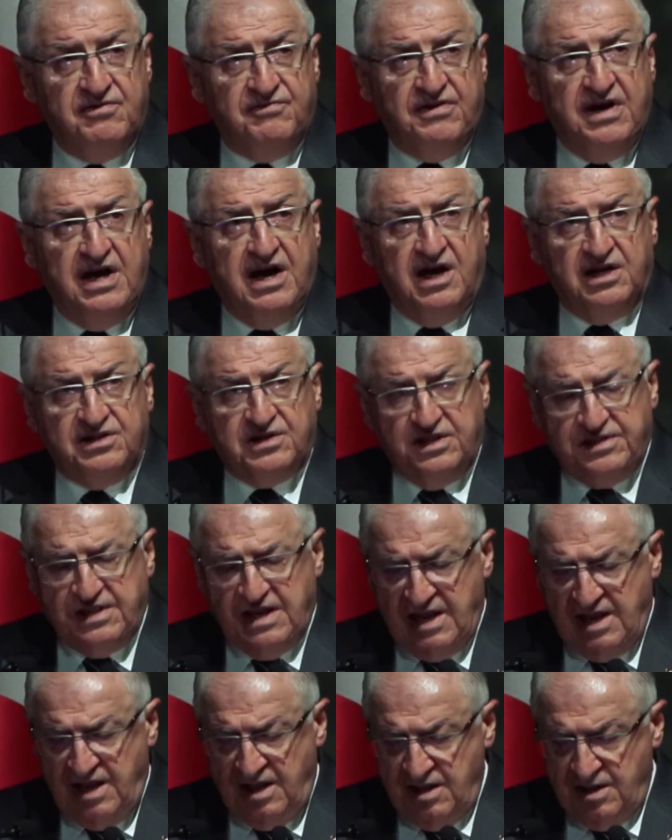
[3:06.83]
ve
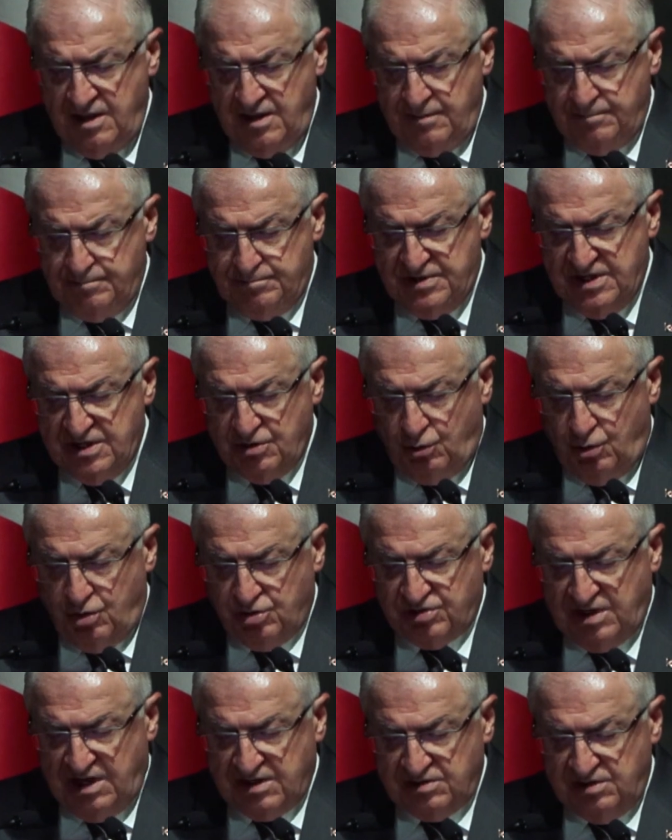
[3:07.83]
adada bir
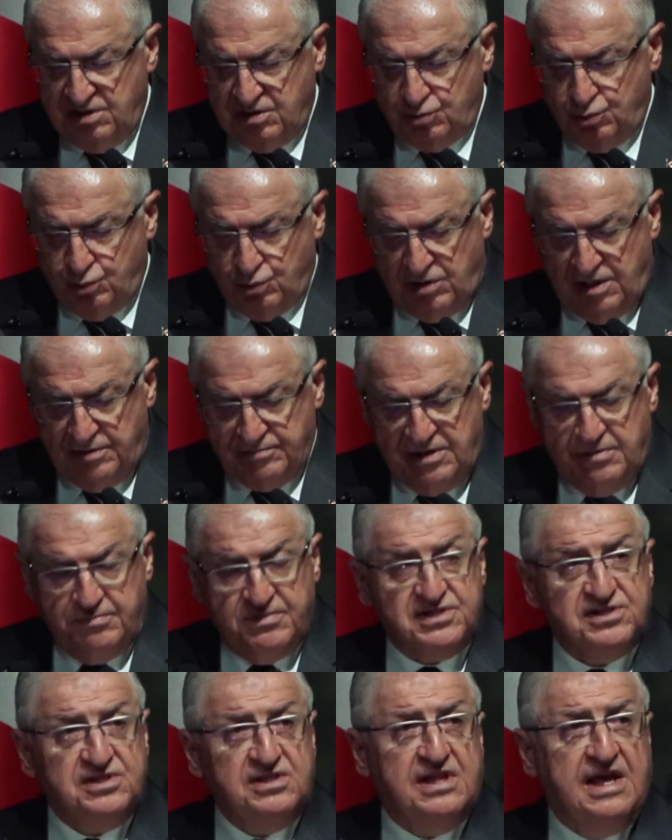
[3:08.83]
ortaklık
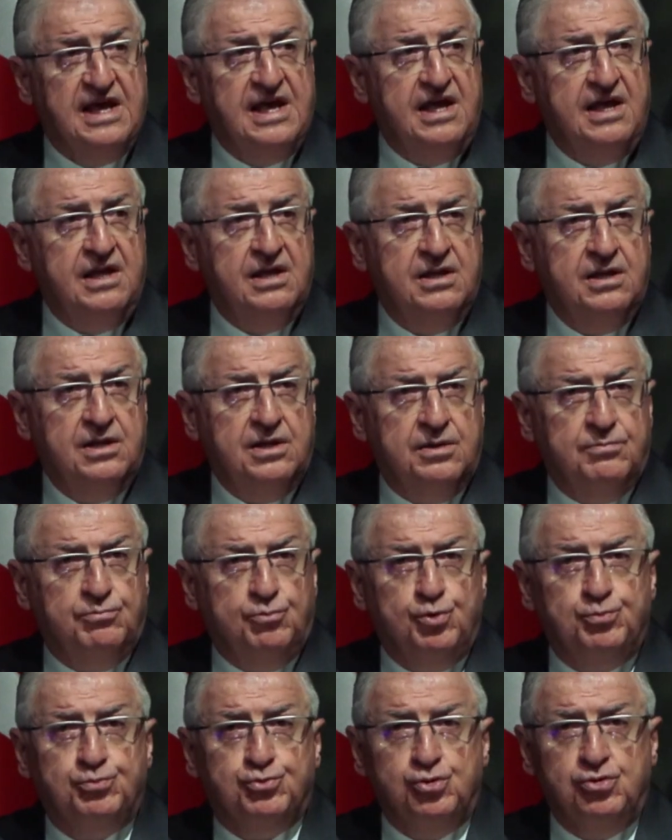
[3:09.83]
kurulabilmesi de
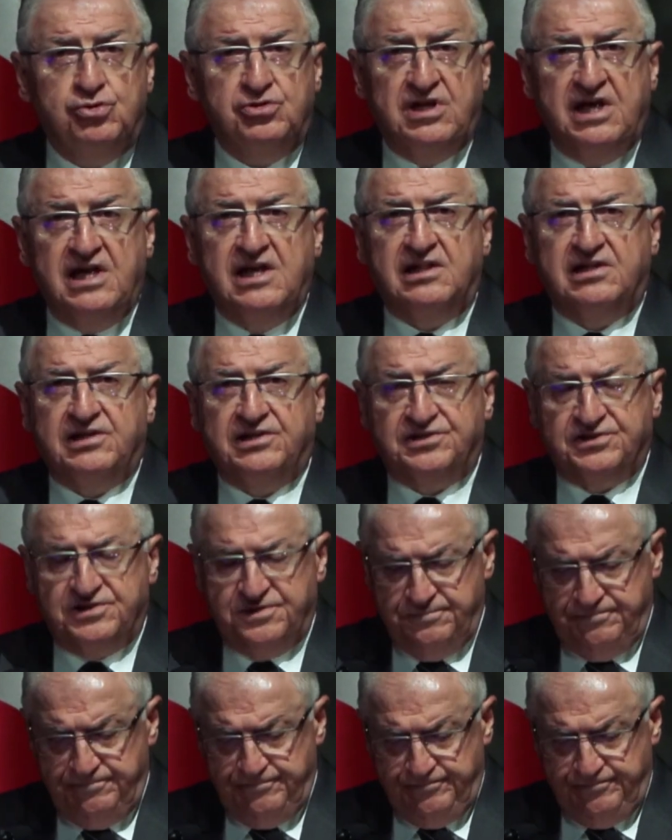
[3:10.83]
mümkün değildir.